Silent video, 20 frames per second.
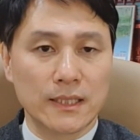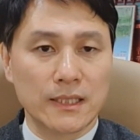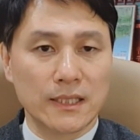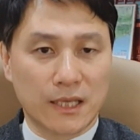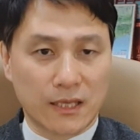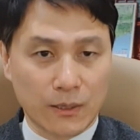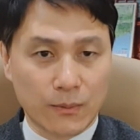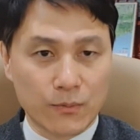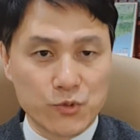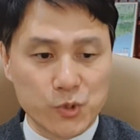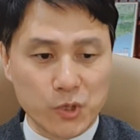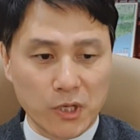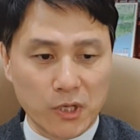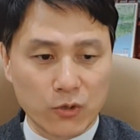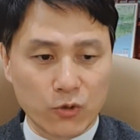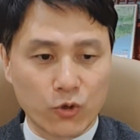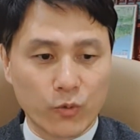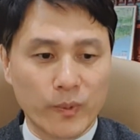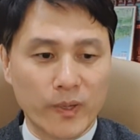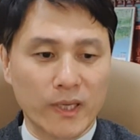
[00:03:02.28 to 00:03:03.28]
이
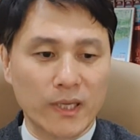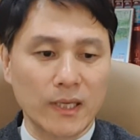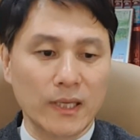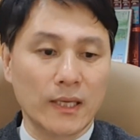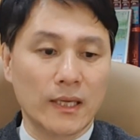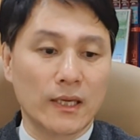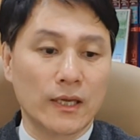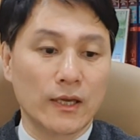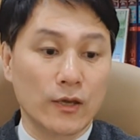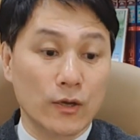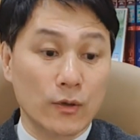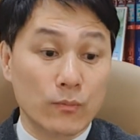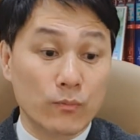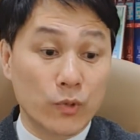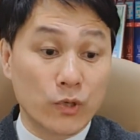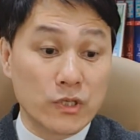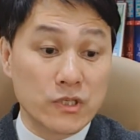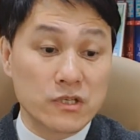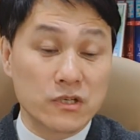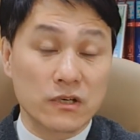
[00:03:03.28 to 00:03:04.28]
겸손한 고백이
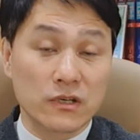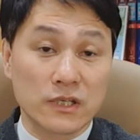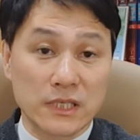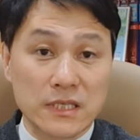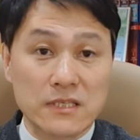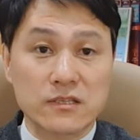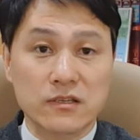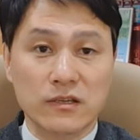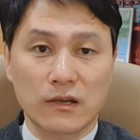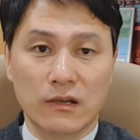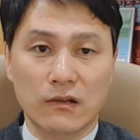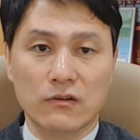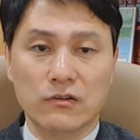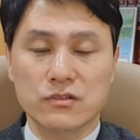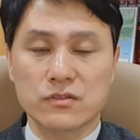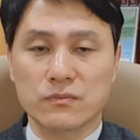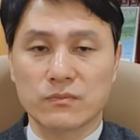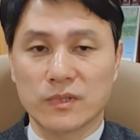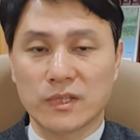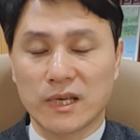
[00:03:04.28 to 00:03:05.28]
먼저 있어야 할
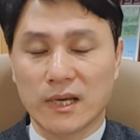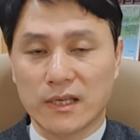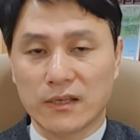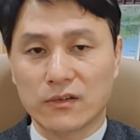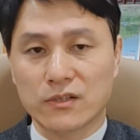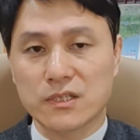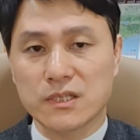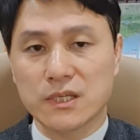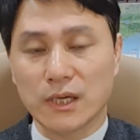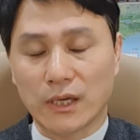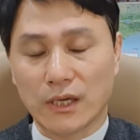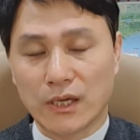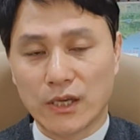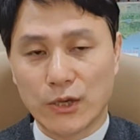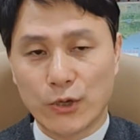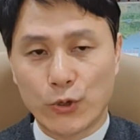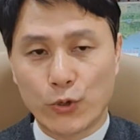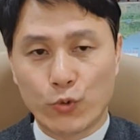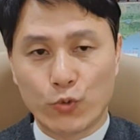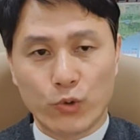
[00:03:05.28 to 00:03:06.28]
것입니다. 이것이
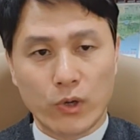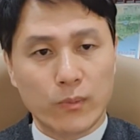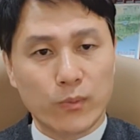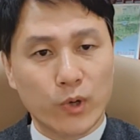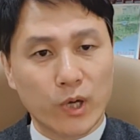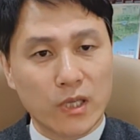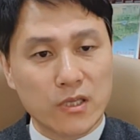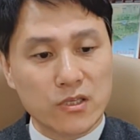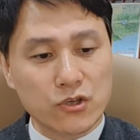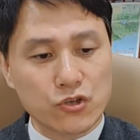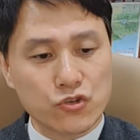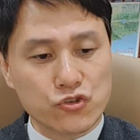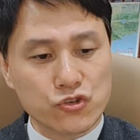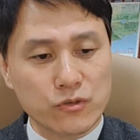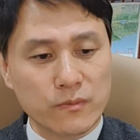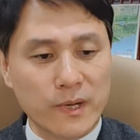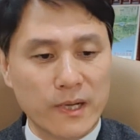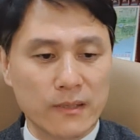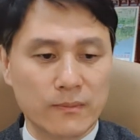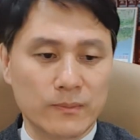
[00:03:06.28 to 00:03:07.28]
회복의 첫
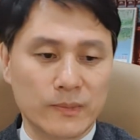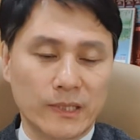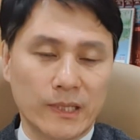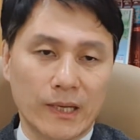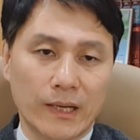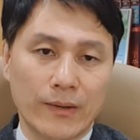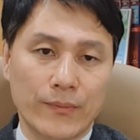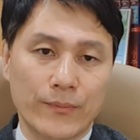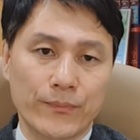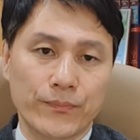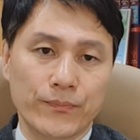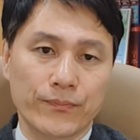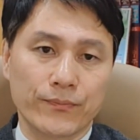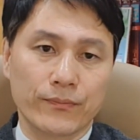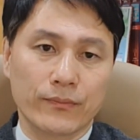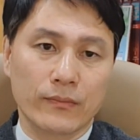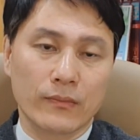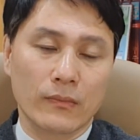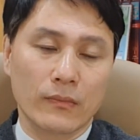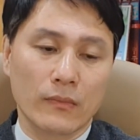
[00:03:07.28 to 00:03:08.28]
출발입니다.
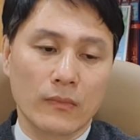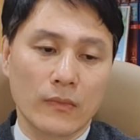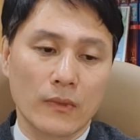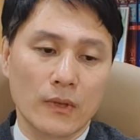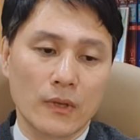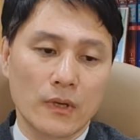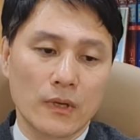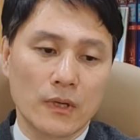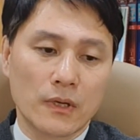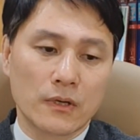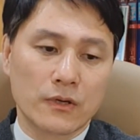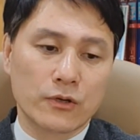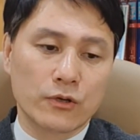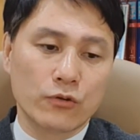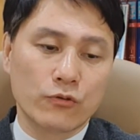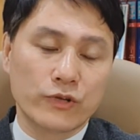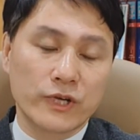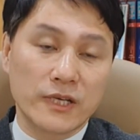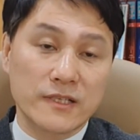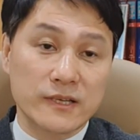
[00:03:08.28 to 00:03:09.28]

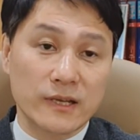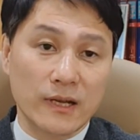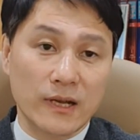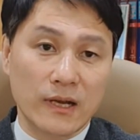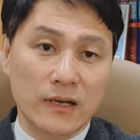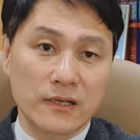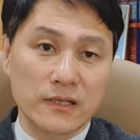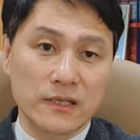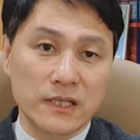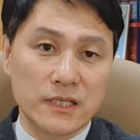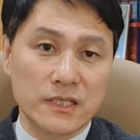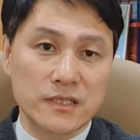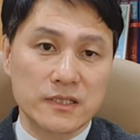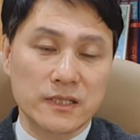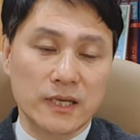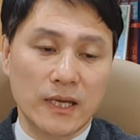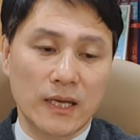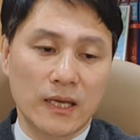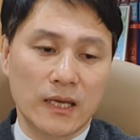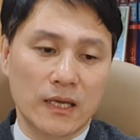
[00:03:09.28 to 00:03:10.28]
그리고 우리가 살아가는 이
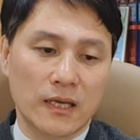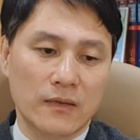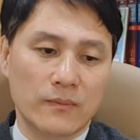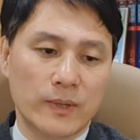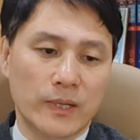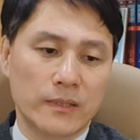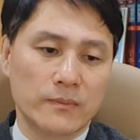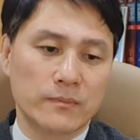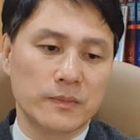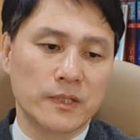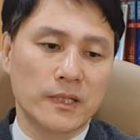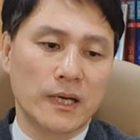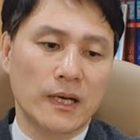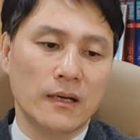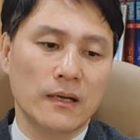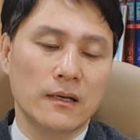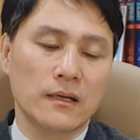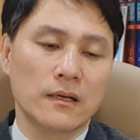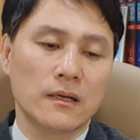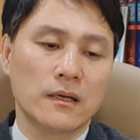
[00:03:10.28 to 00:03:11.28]
시대 말입니다.